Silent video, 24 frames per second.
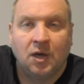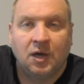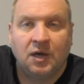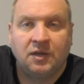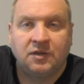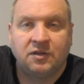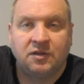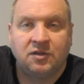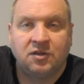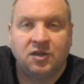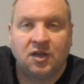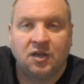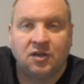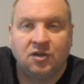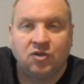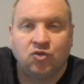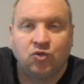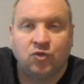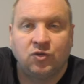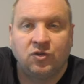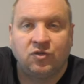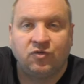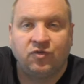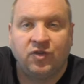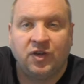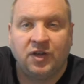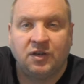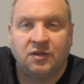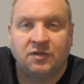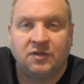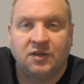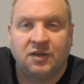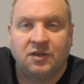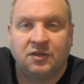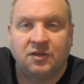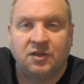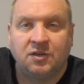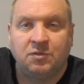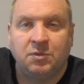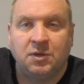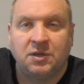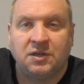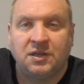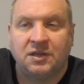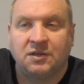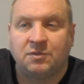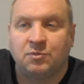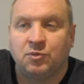als Indiana Jones-Fan sagte ich
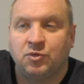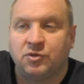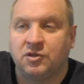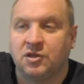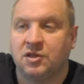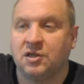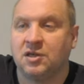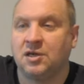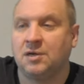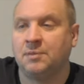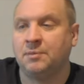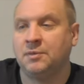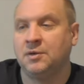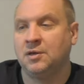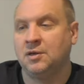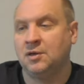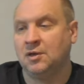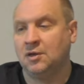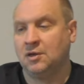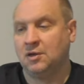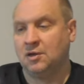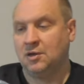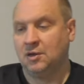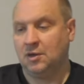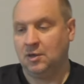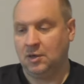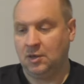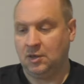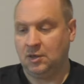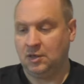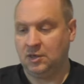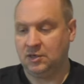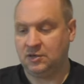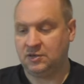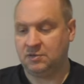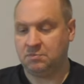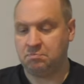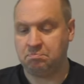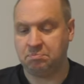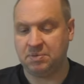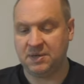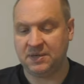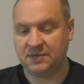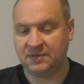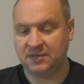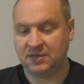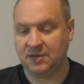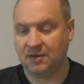mir, das musste ich haben. Ist ein
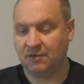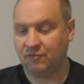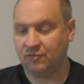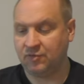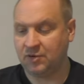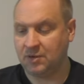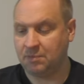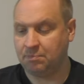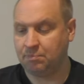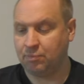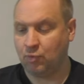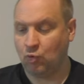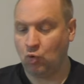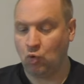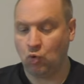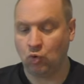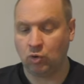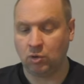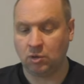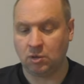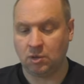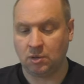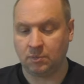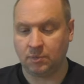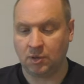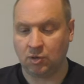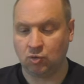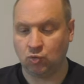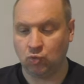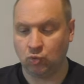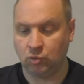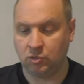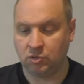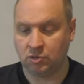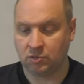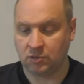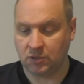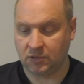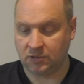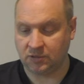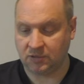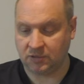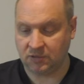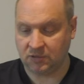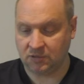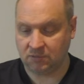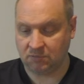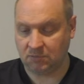bisschen gebogen, aber gut,
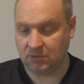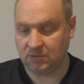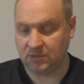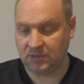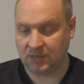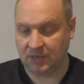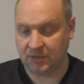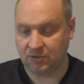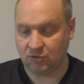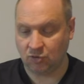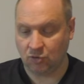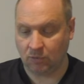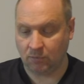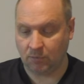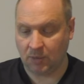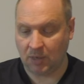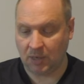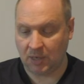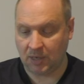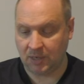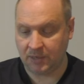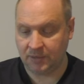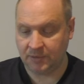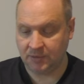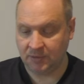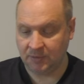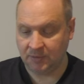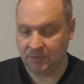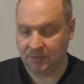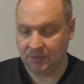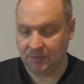das ist halt normal.